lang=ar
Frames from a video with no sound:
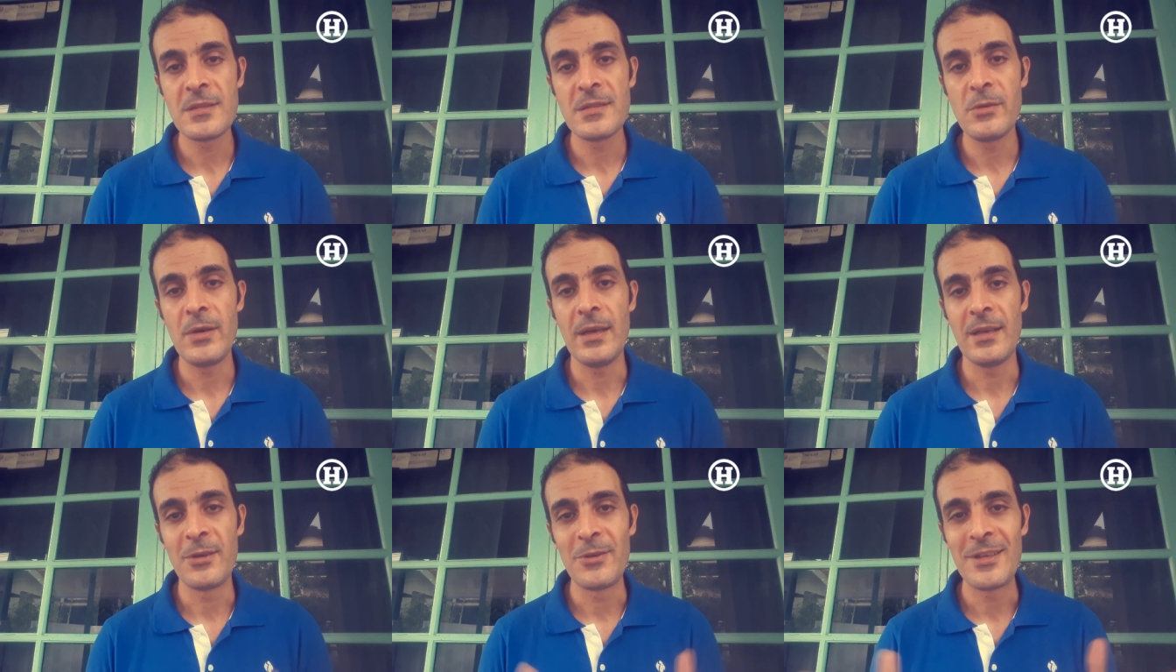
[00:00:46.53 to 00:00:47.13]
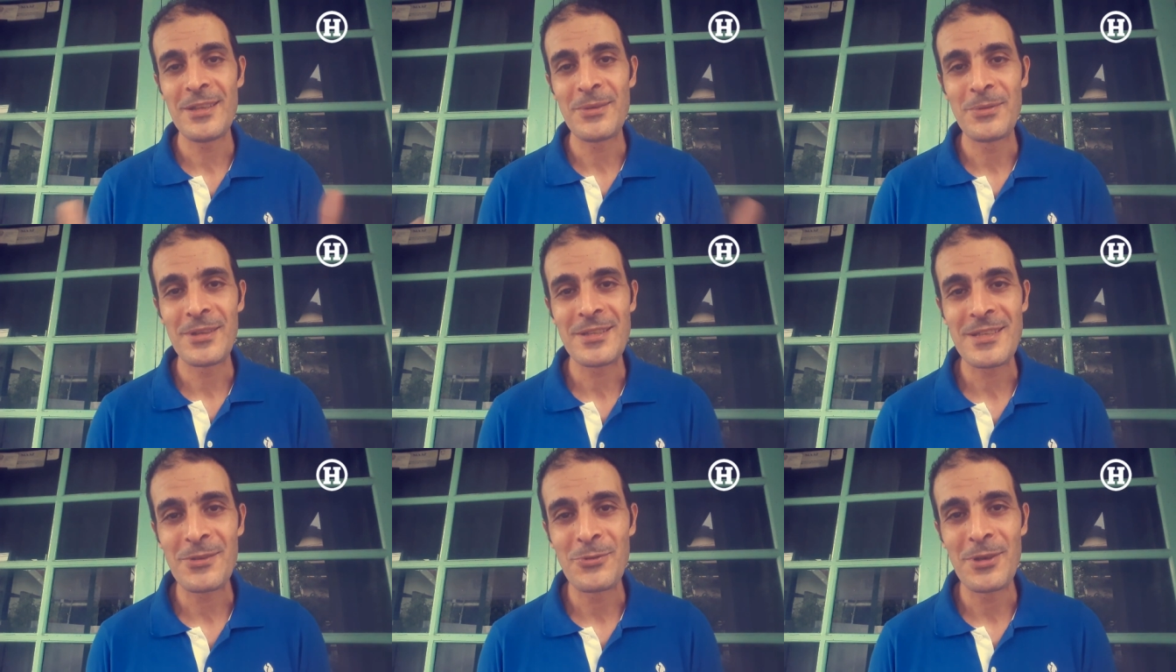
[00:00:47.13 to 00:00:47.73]
الزواج لو أنت
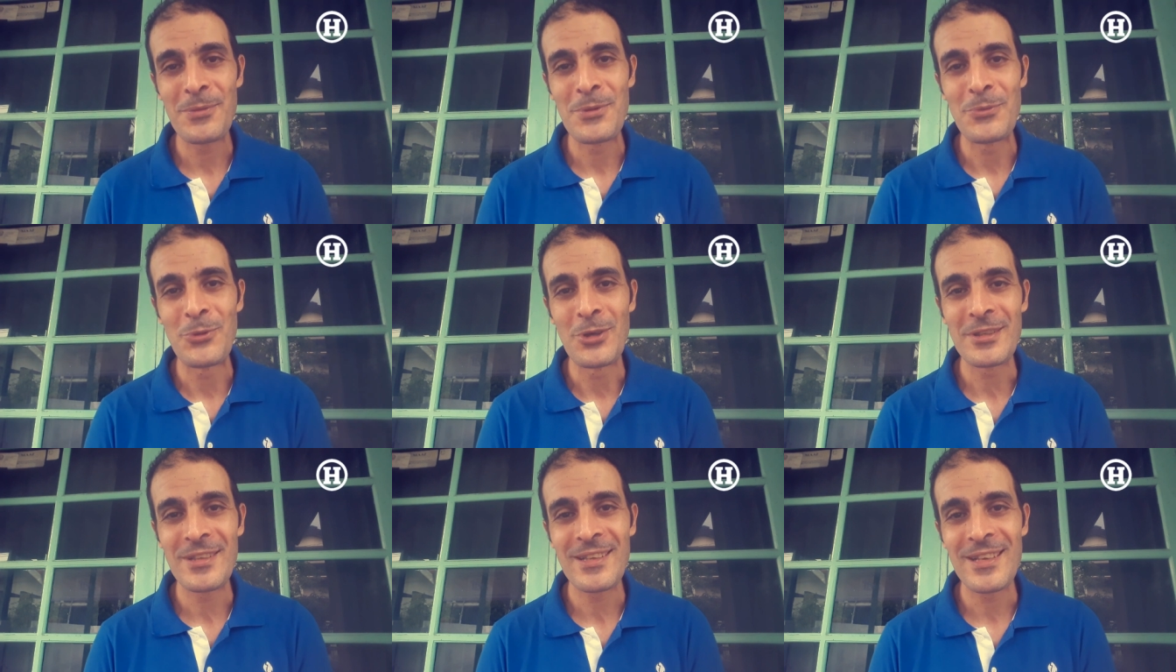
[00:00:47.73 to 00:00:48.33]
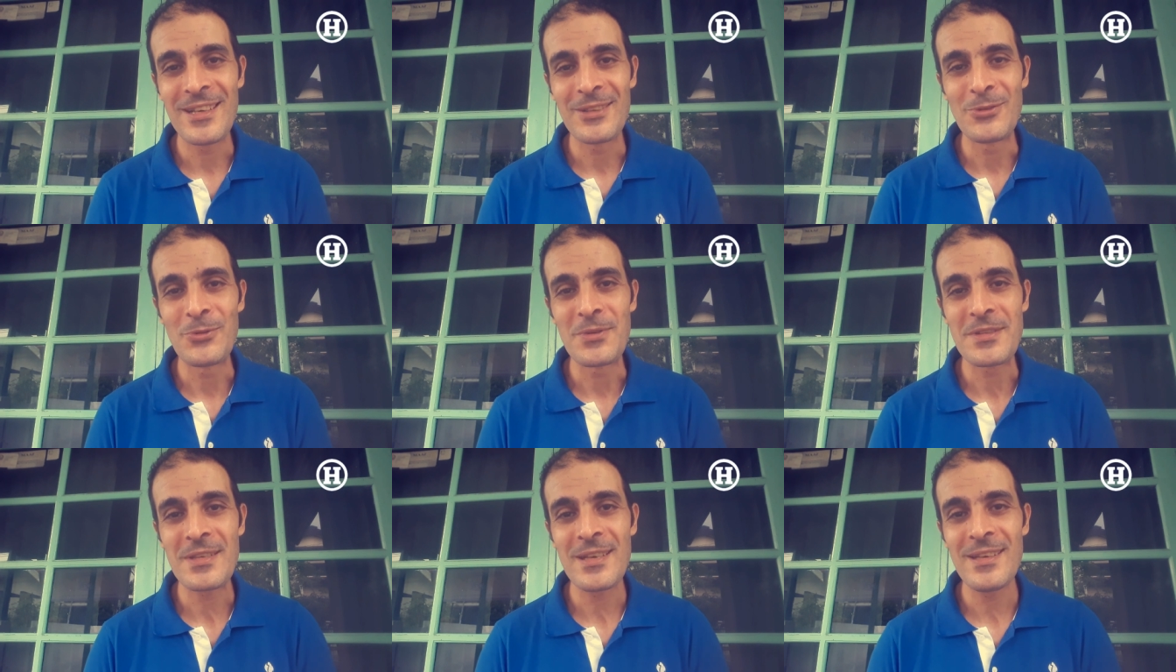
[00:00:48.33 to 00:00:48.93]
متزوج من مواطنة
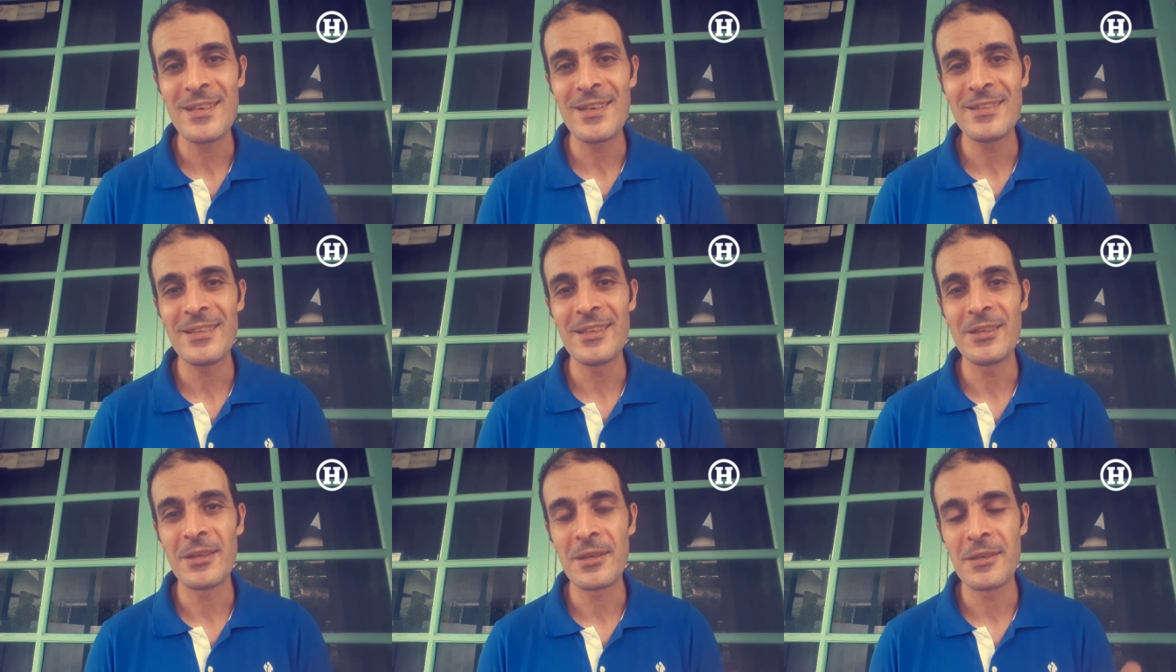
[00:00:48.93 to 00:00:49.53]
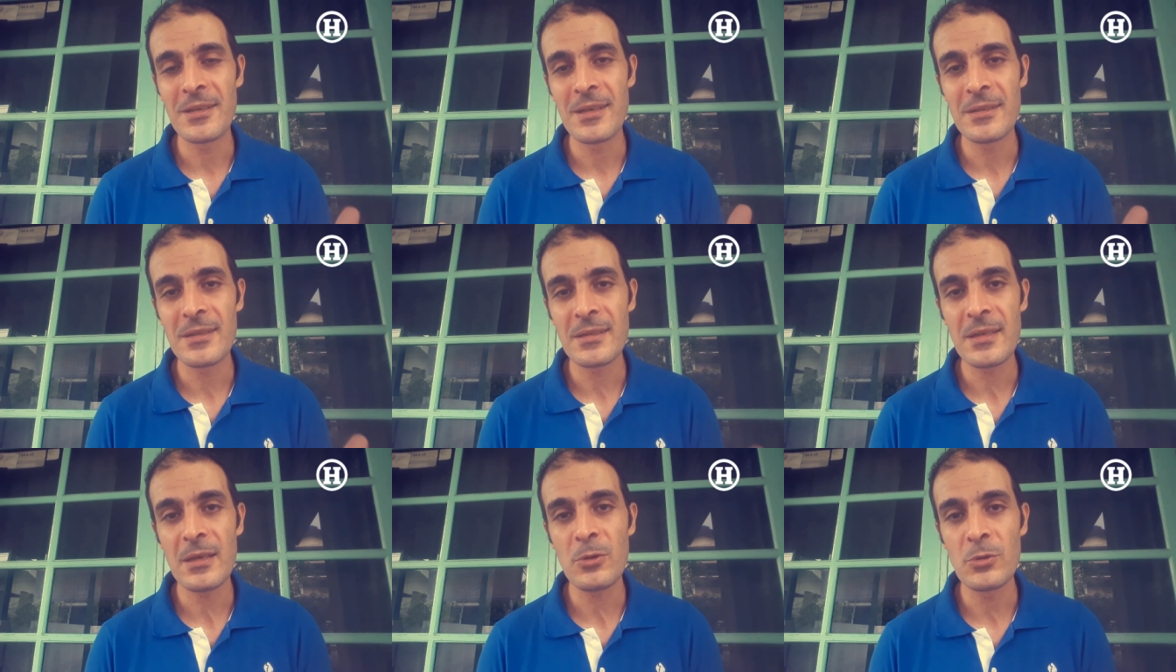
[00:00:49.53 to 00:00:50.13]
أندونيسية تقدر إن
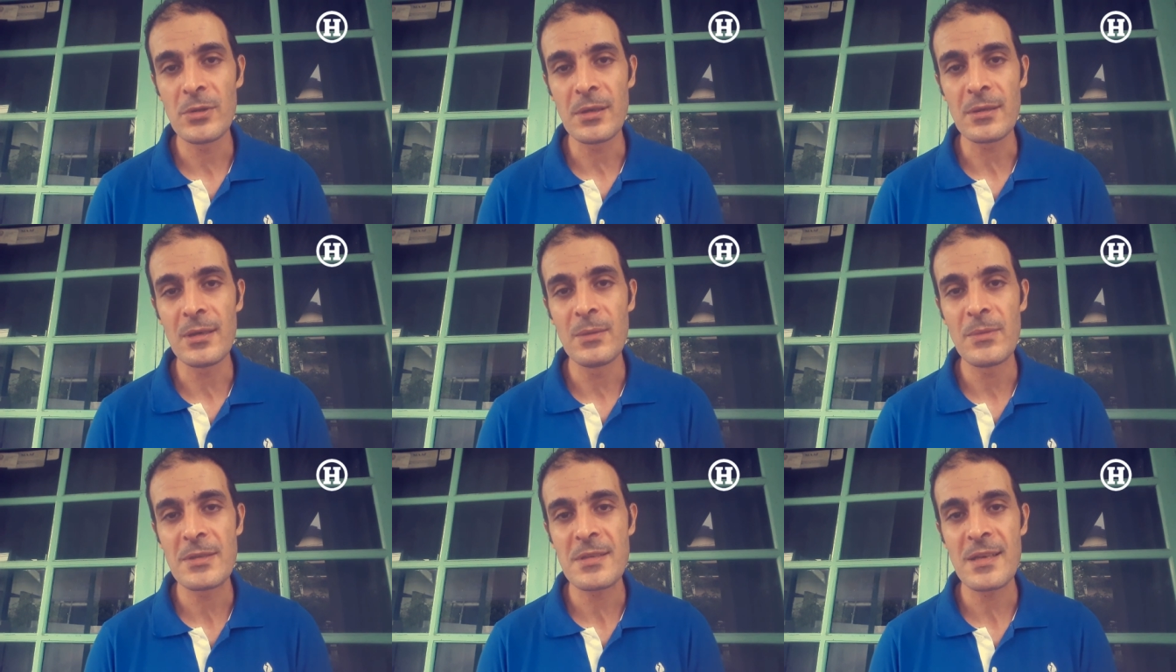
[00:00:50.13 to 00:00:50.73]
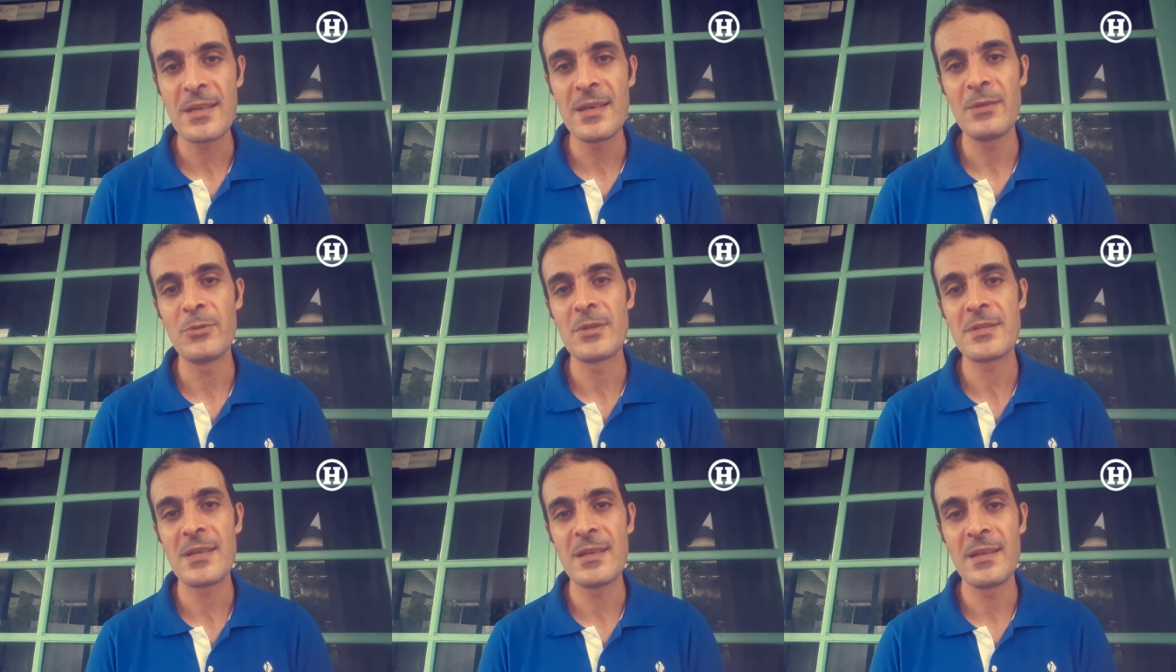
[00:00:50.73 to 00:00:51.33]
أنت تاخد إقامة سنة
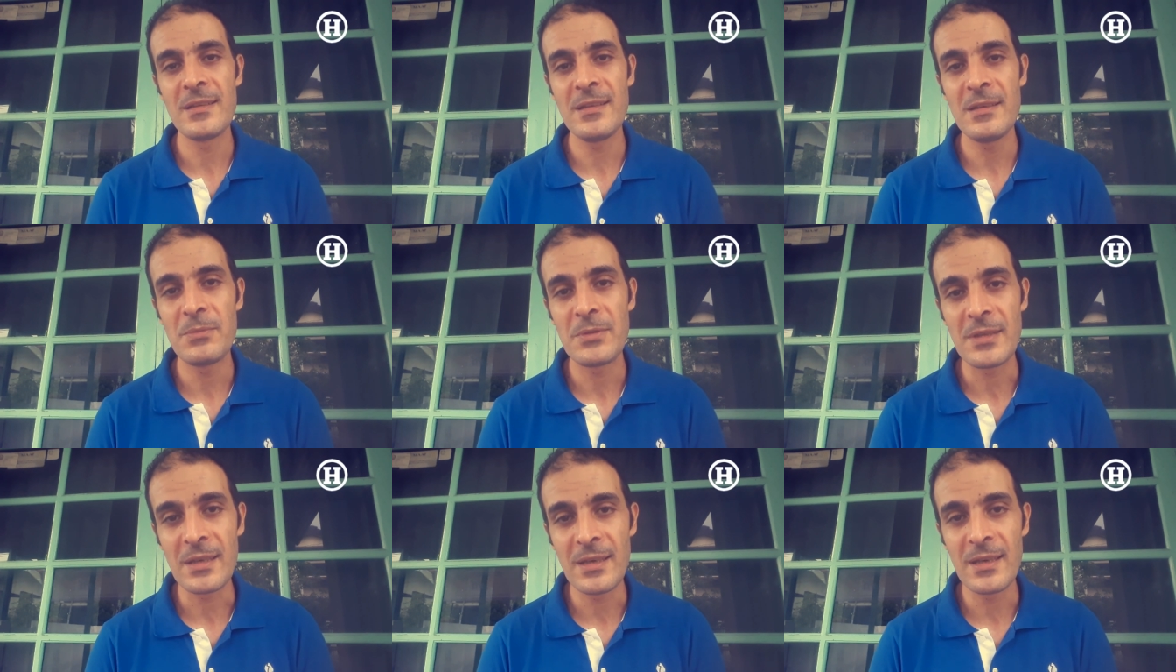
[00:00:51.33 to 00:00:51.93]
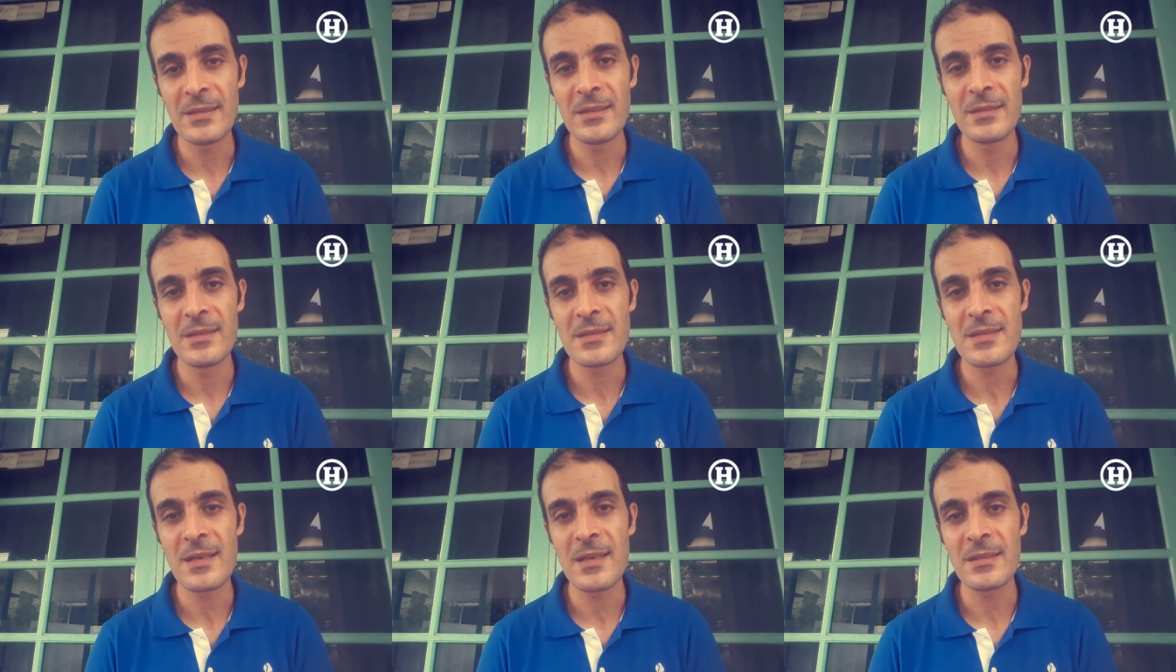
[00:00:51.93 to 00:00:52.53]
والسنة دي بتتجدد
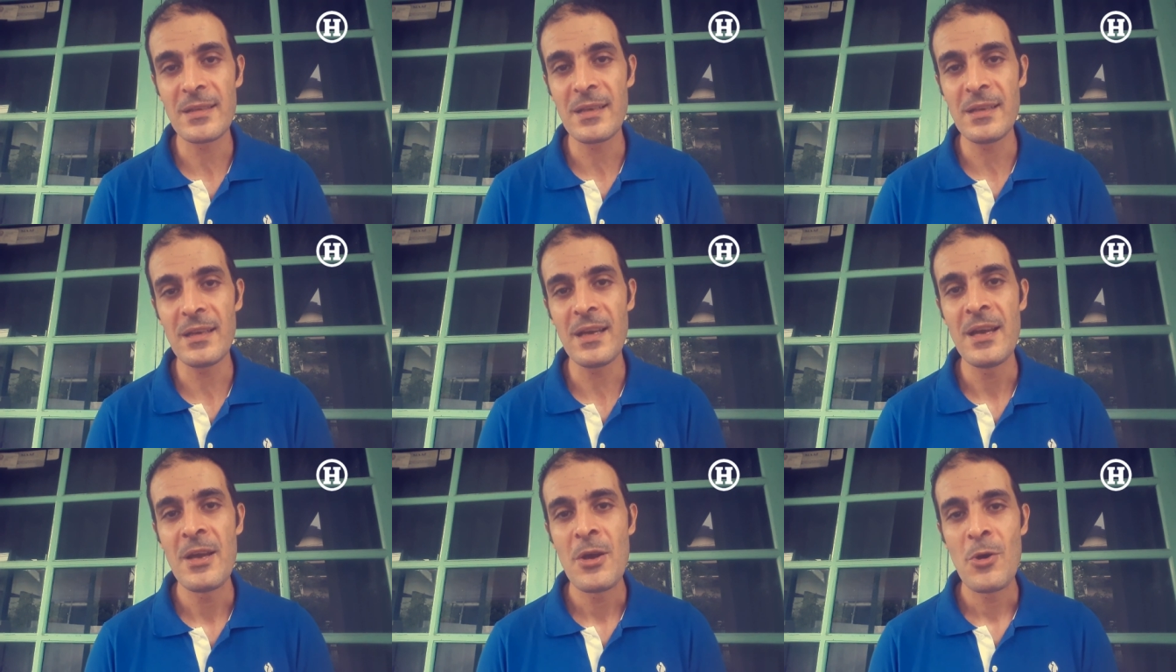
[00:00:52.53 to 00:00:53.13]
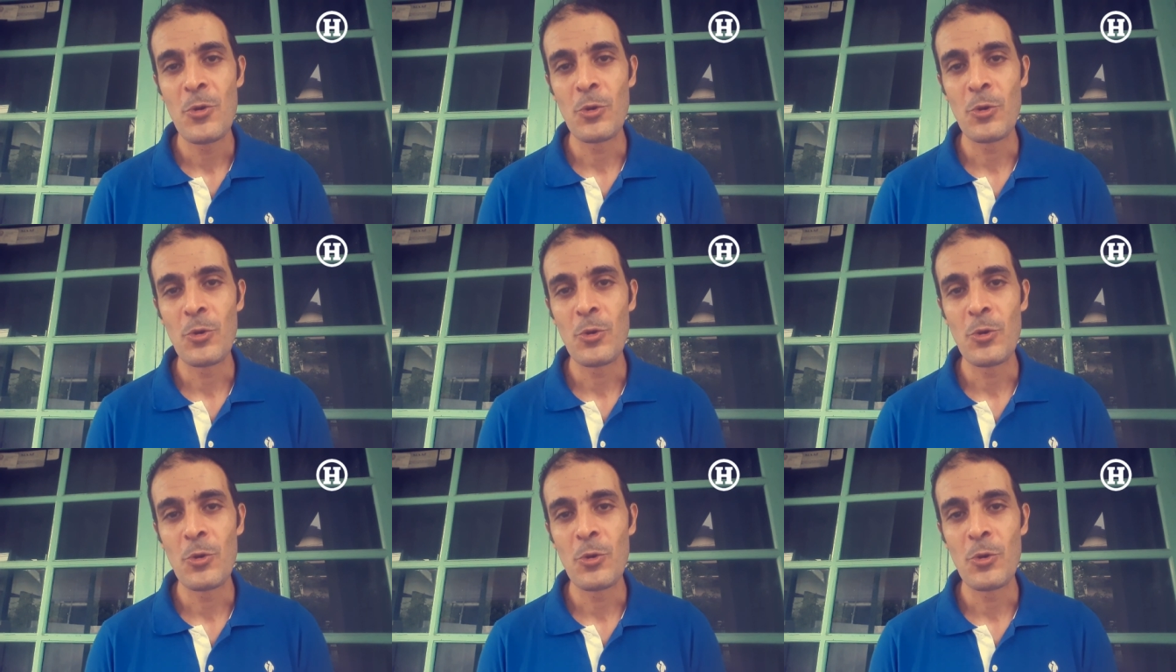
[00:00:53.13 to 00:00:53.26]
لسنة تانية